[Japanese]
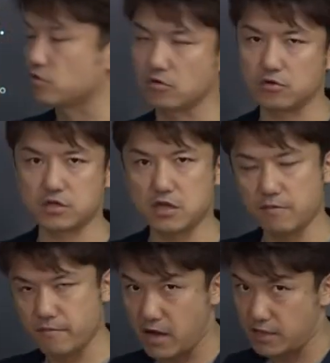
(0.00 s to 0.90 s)
飾して
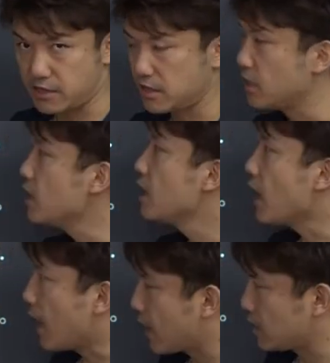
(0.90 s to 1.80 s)
ます
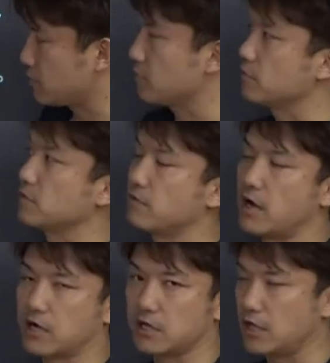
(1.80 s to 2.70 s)
はいという
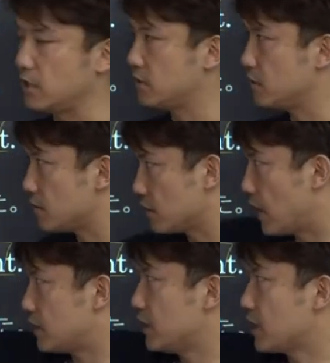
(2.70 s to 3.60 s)
わけで
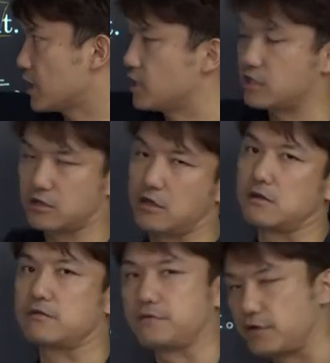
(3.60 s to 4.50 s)
明らかにって
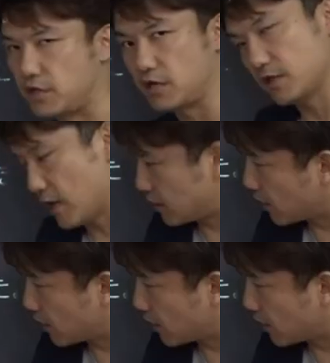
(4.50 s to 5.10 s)
いう副詞何